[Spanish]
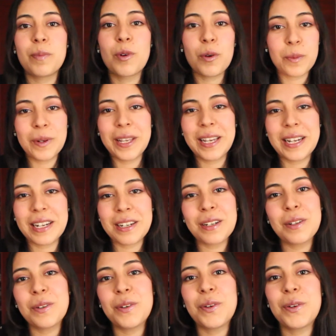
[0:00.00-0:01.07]
comunicar
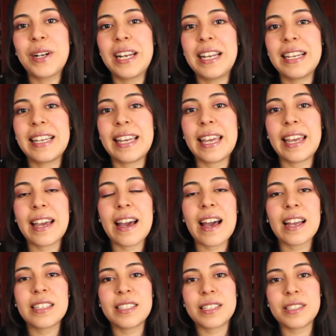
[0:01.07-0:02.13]
con el que
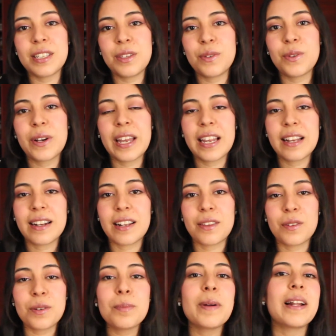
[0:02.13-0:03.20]
haya sido el
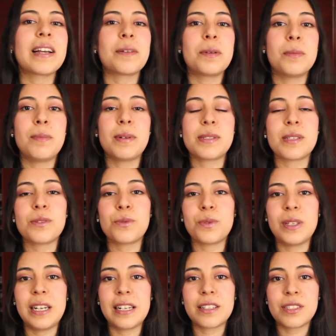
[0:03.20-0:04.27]
ganador para que me pase su
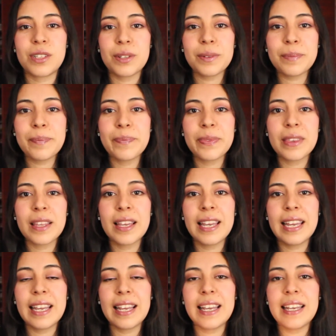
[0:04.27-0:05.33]
dirección
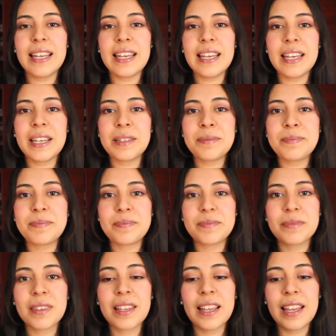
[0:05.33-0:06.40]
y
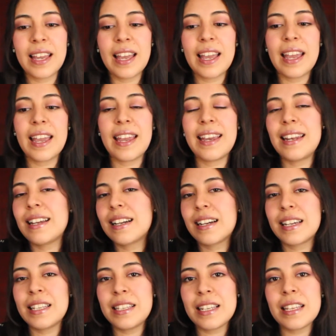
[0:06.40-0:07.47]
en la
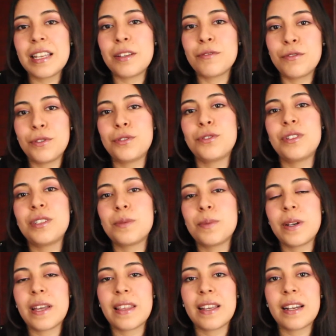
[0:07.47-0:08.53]
cajita de info yo les
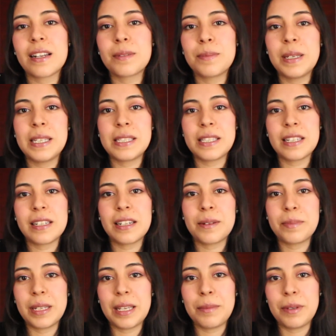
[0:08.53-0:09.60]
voy a dejar mi
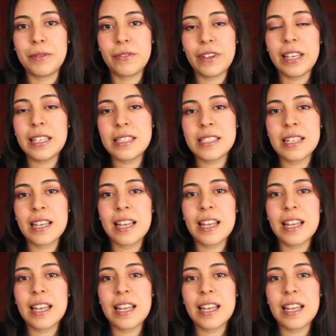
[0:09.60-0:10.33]
Instagram y mi Face